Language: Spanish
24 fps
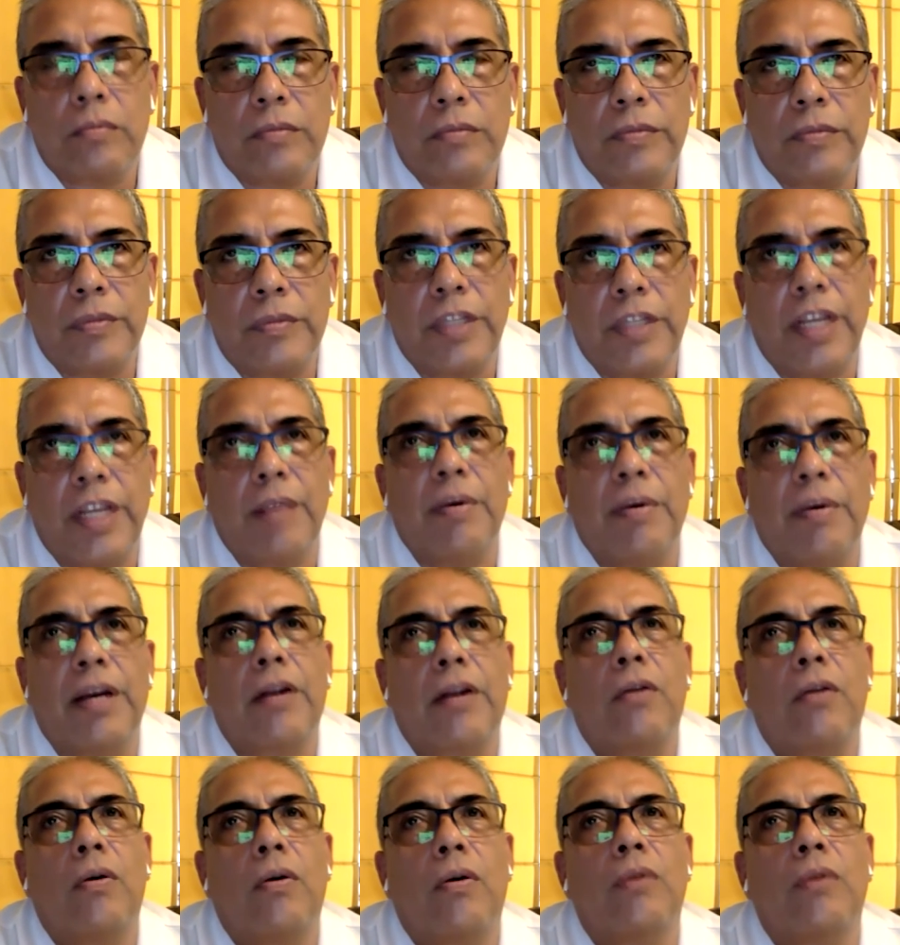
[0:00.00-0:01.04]

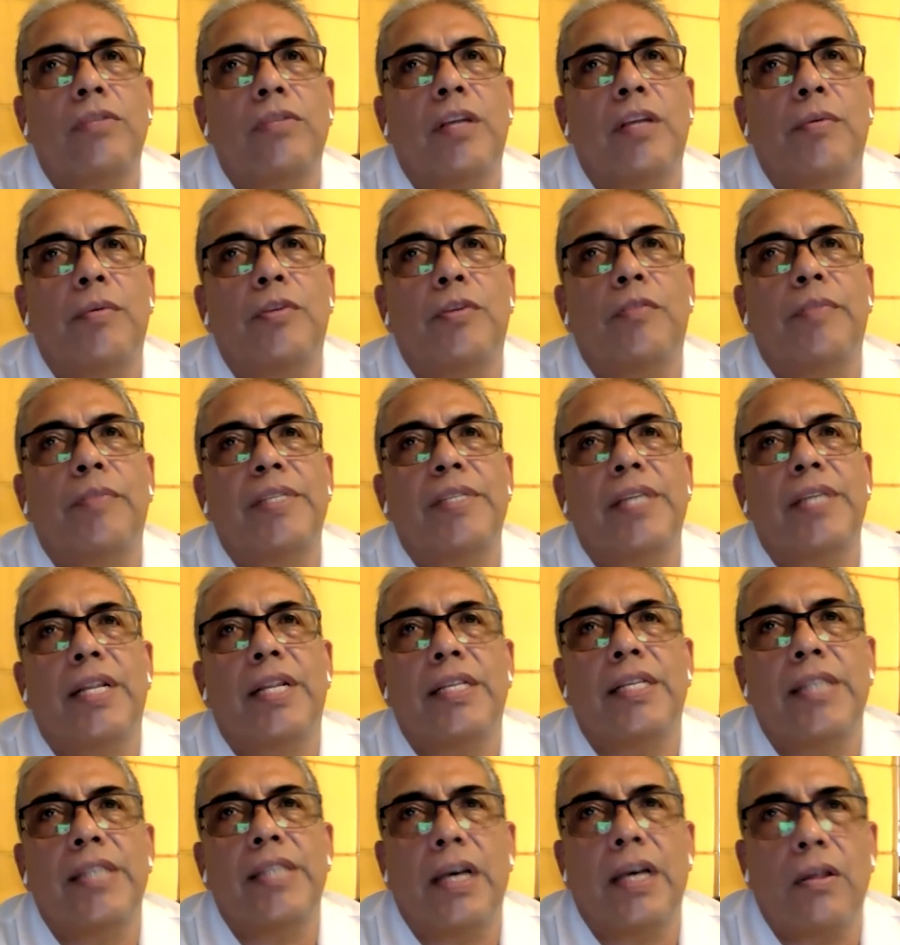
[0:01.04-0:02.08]
derivarlo a un servicio
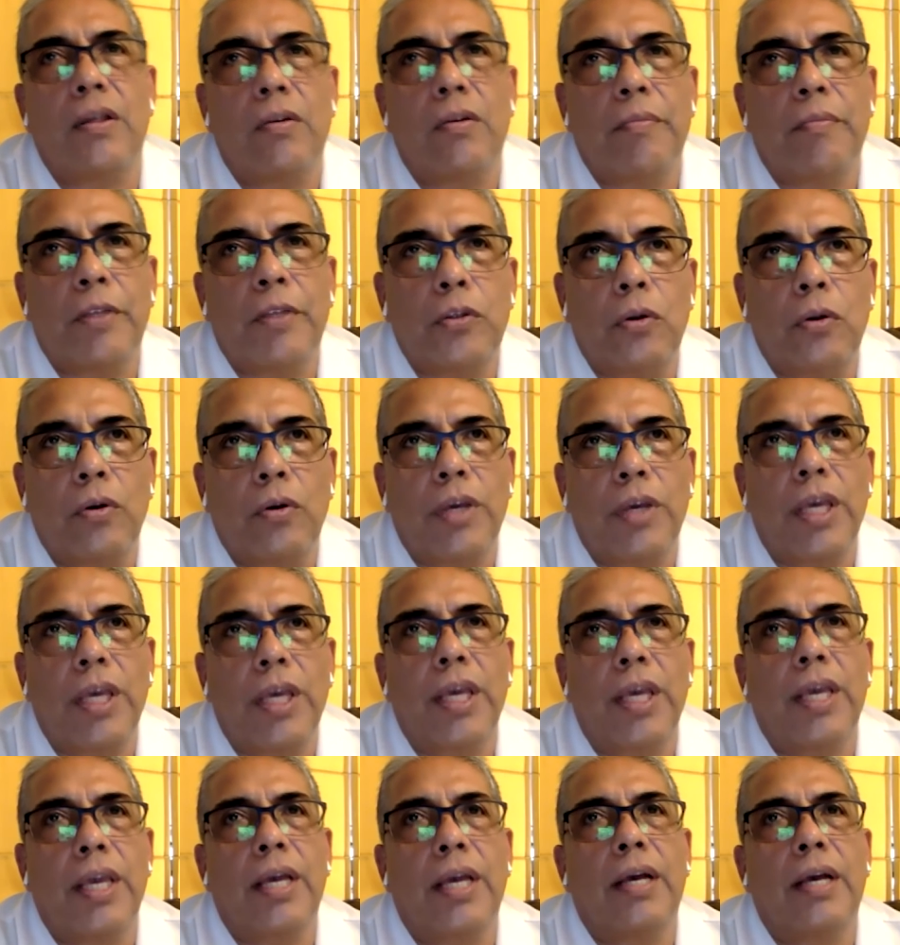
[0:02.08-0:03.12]
especializado en
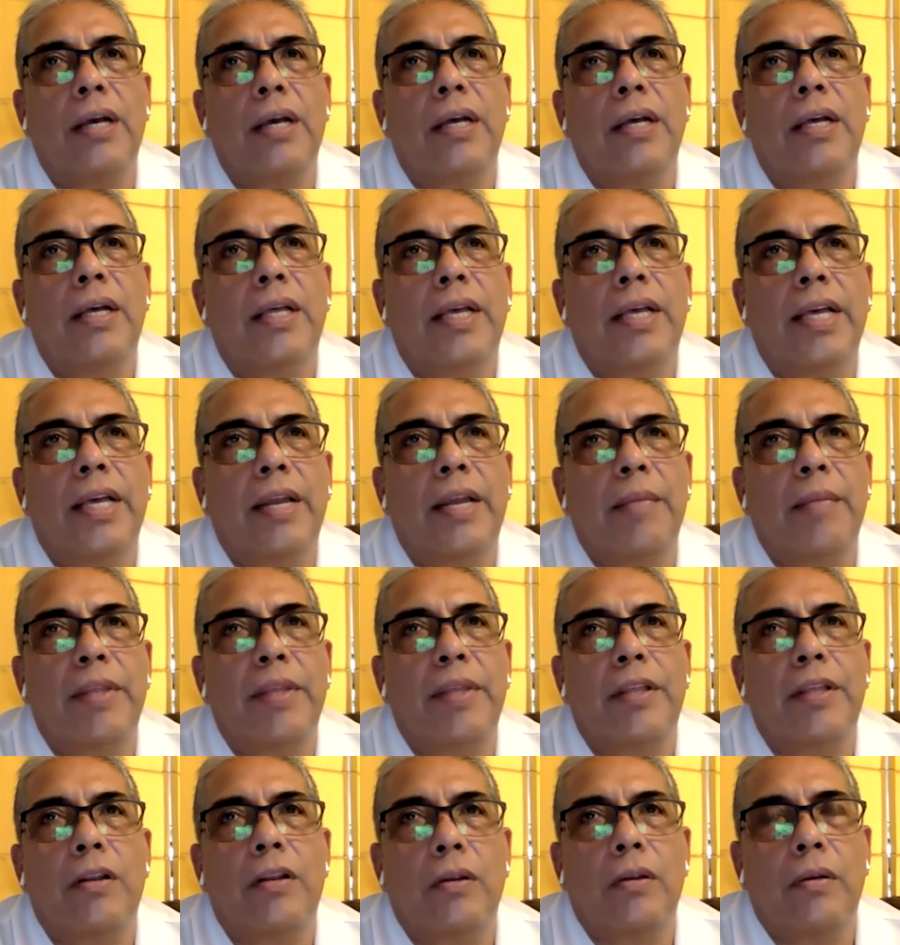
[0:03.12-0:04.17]
patología,
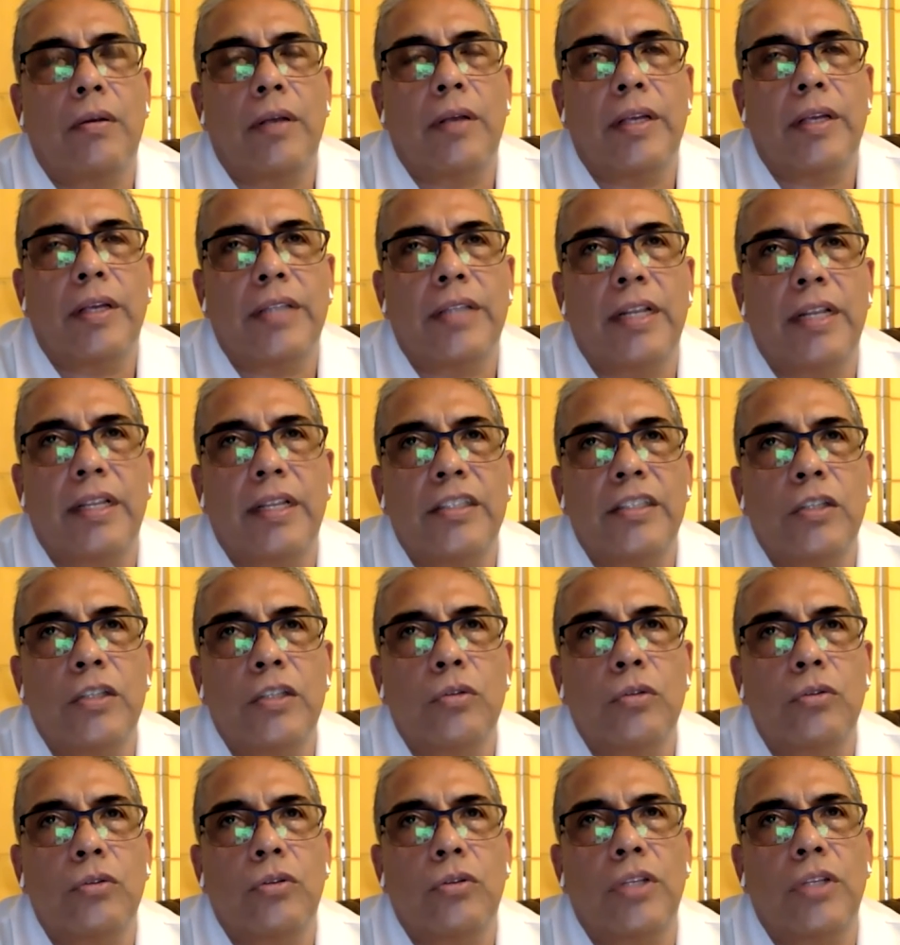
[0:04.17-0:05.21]
generalmente es el
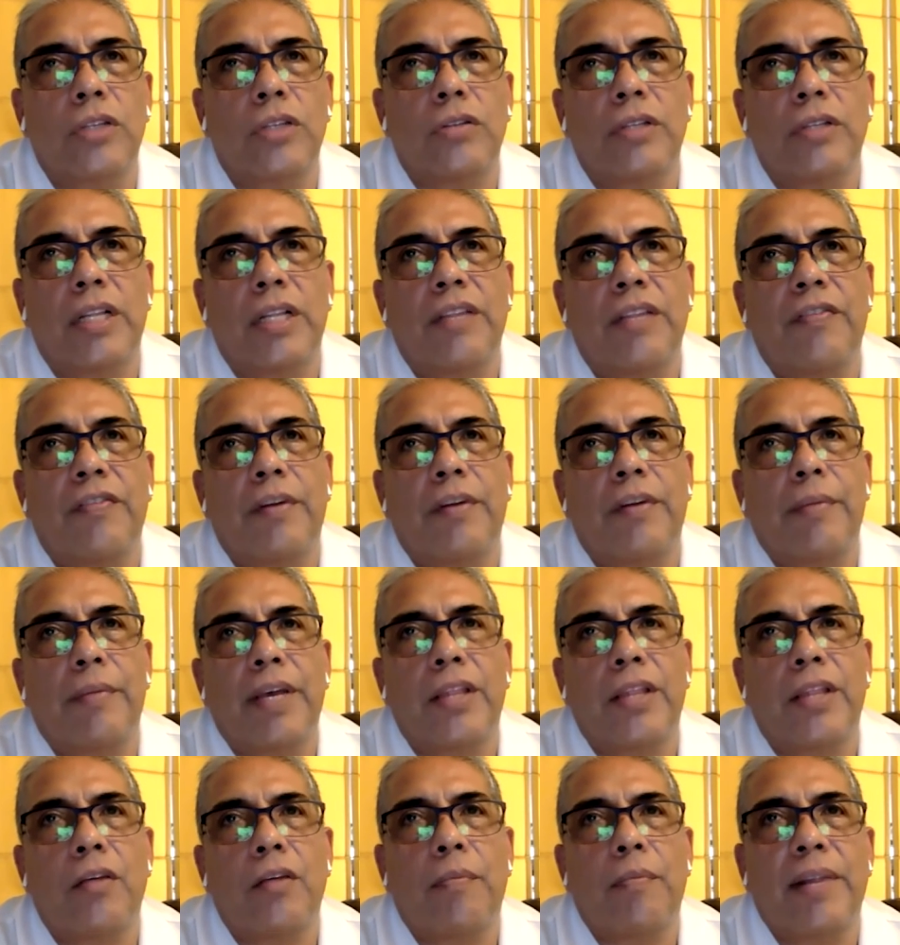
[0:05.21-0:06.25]
Instituto Nacional de
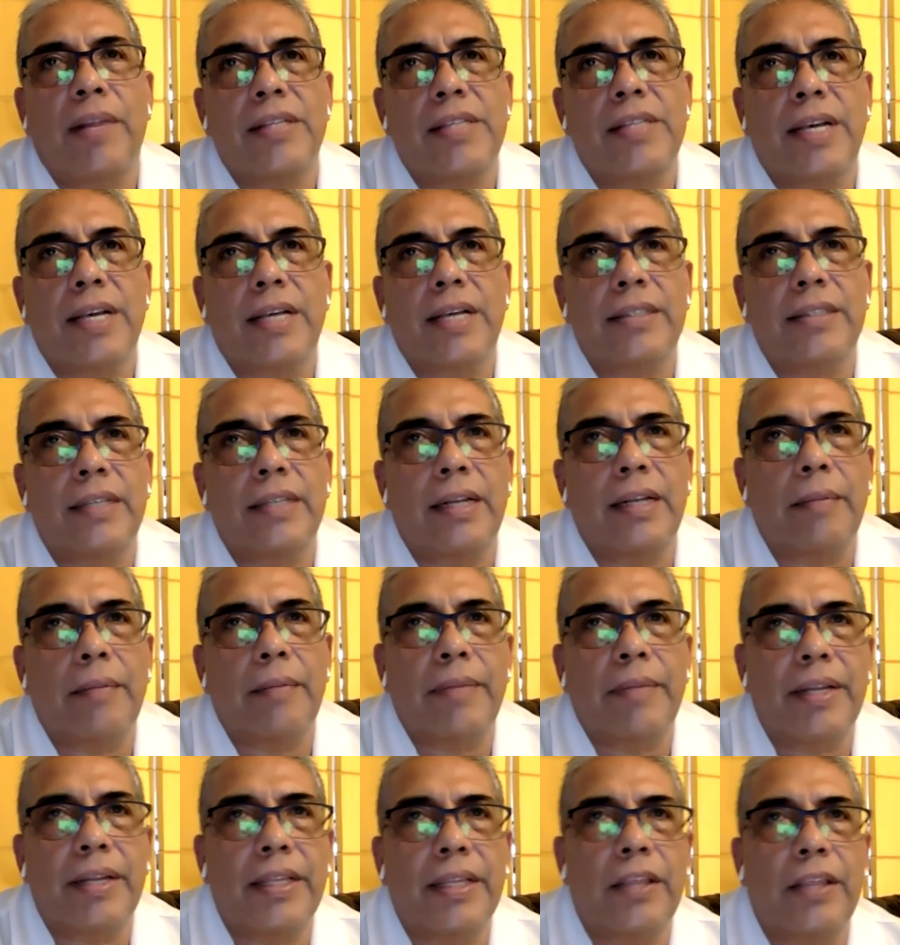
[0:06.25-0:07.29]
Enfermedades Neoplásicas en la
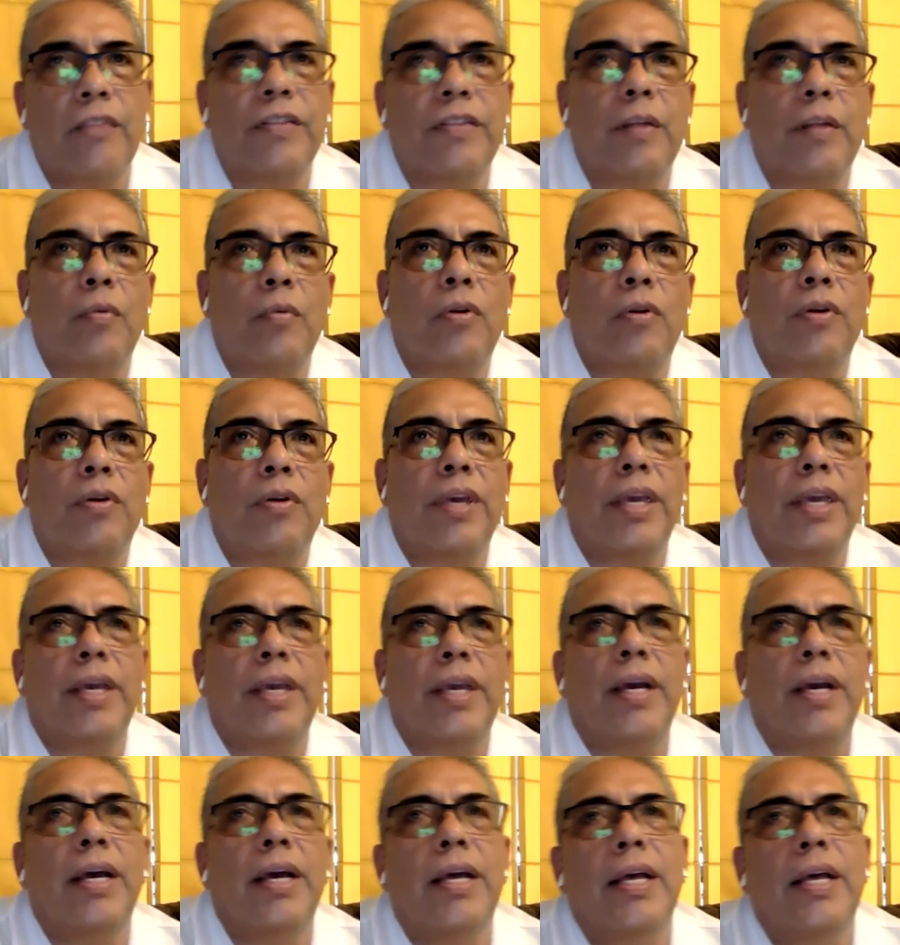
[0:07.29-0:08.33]
parte de
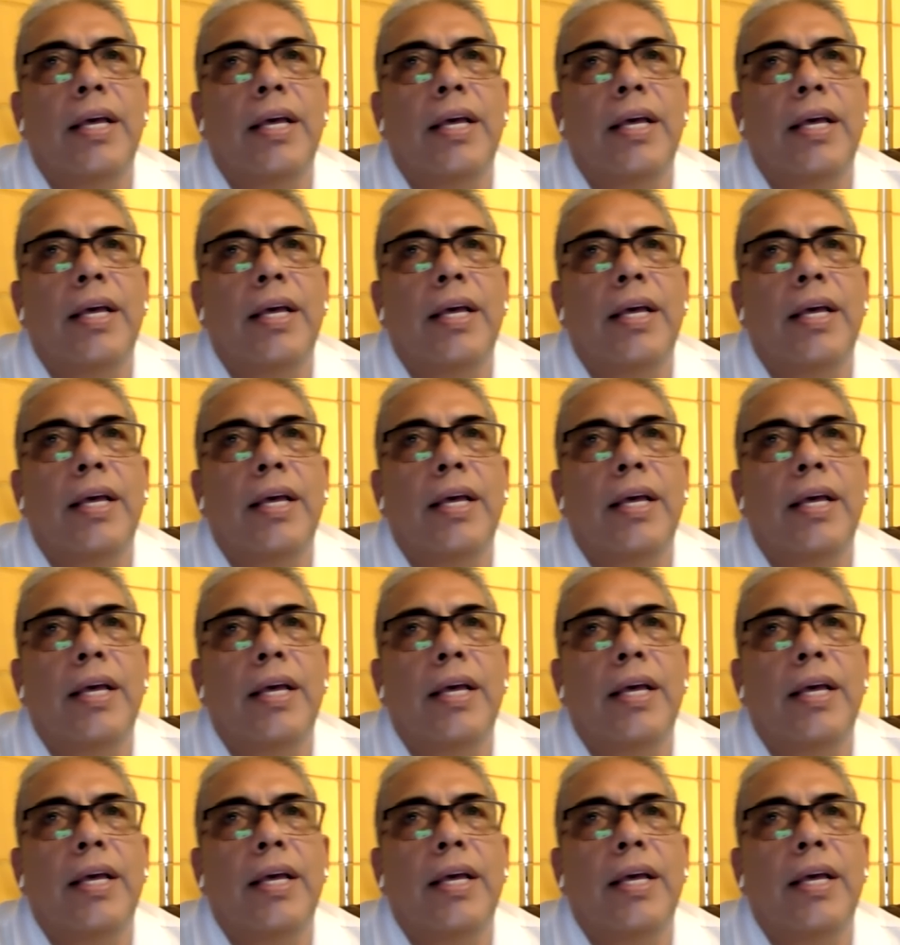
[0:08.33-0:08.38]
oftalmología.